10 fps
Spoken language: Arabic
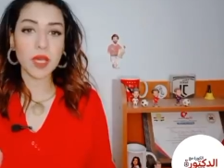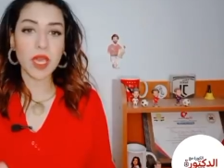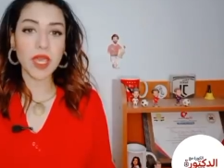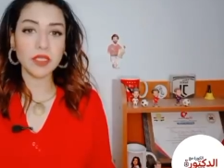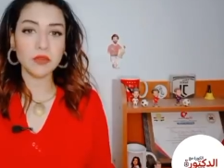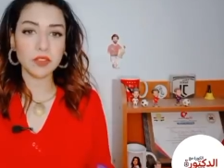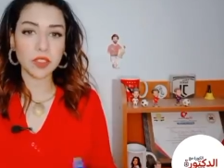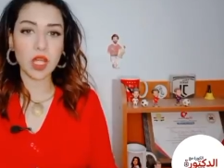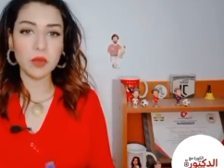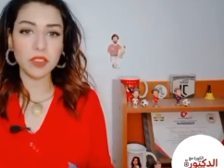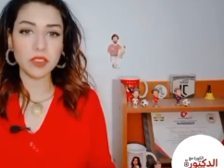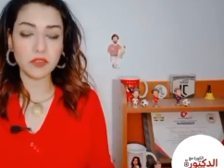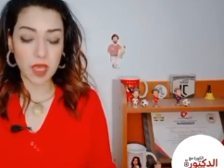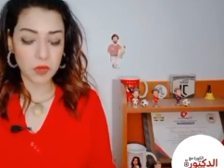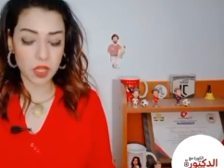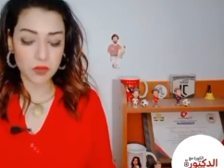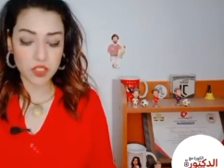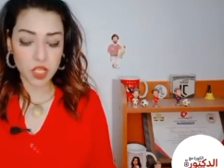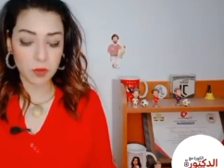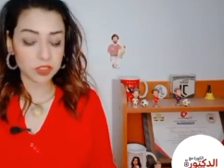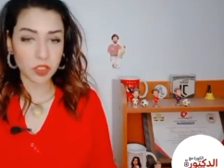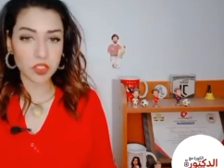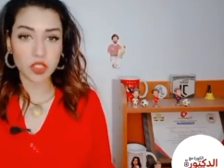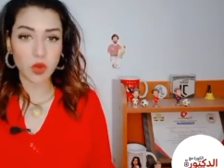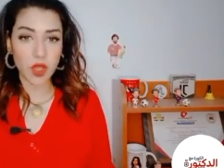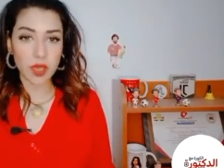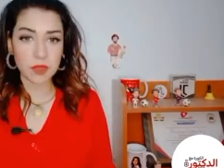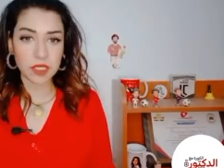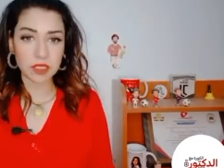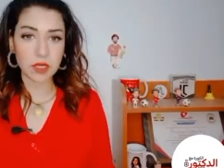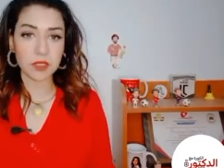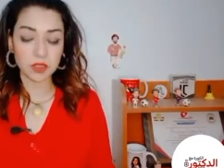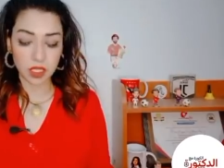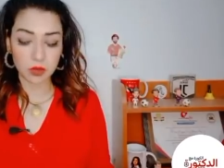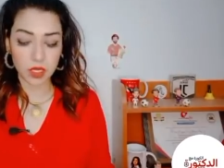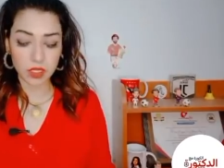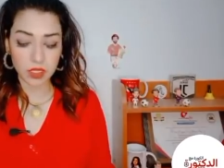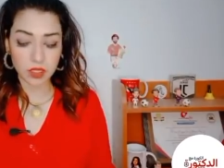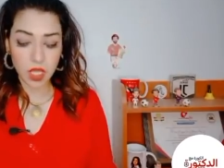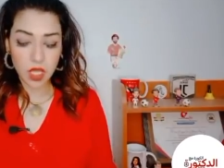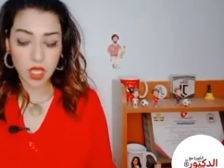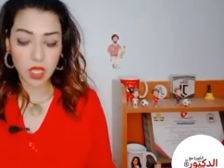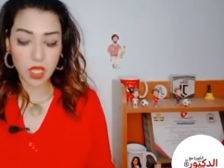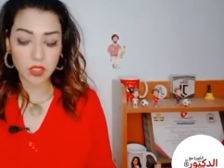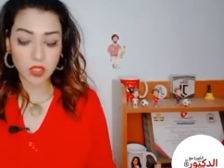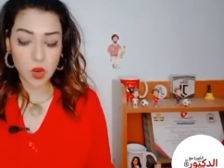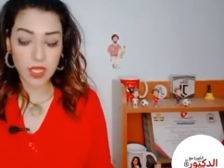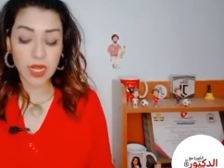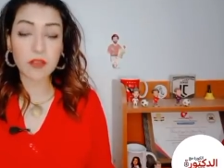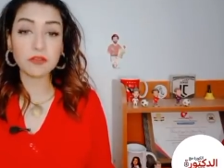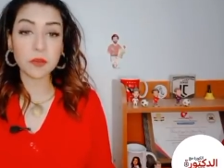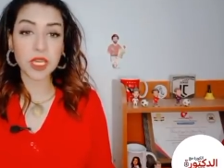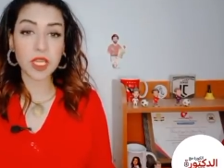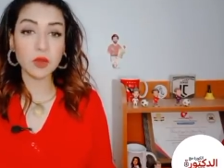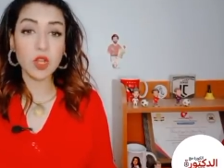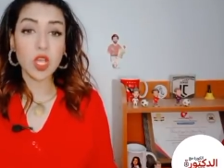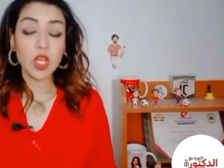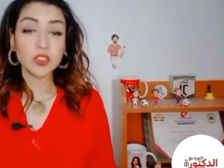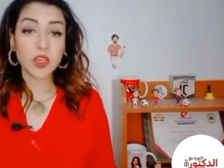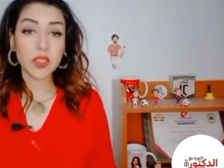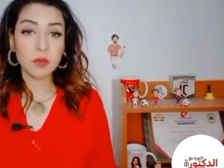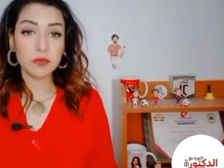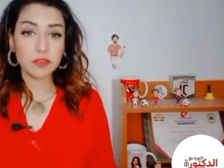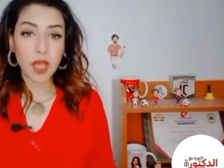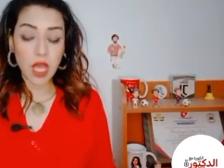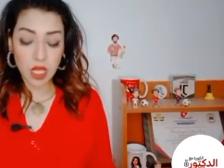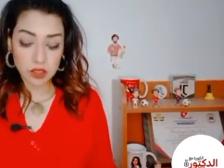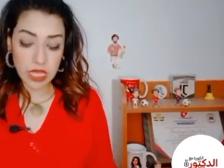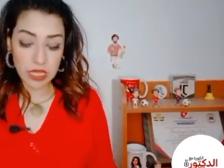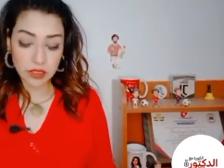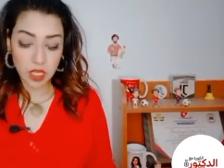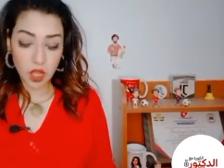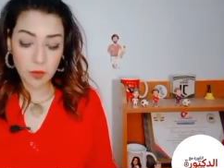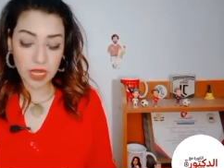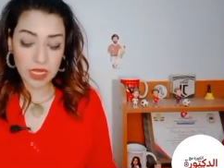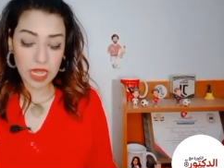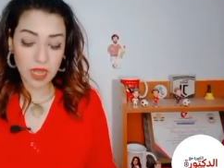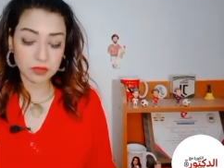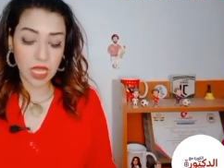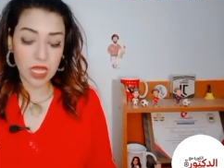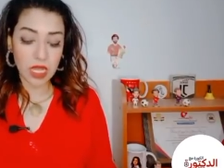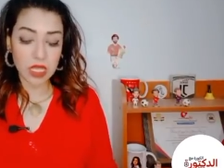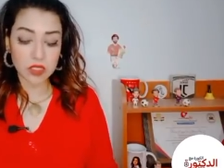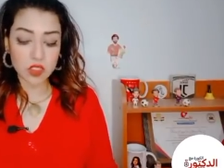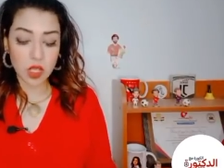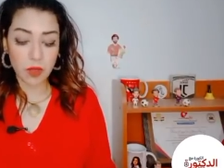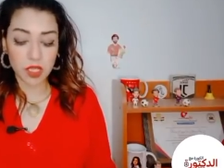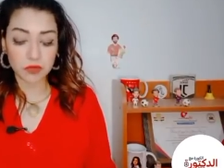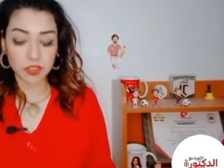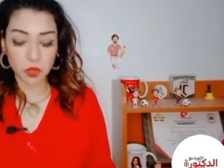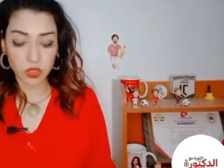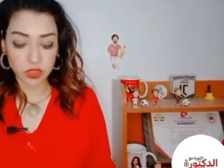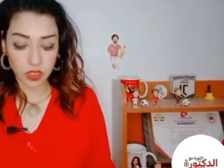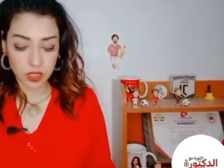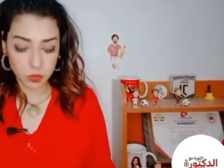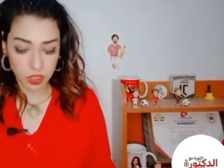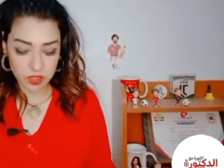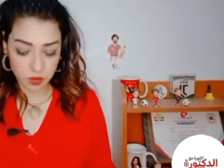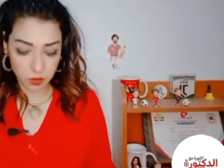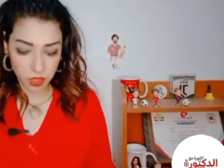هاني في قلب الدفاع ما اعرفش ما اعتقدش ان هو يعمل كده بيحتاج له اكيد آه، ان هو يلعب في مكانه طيب فيعني اللهم لك الحمد على الاصابه اللي في التوقيت الغير مناسب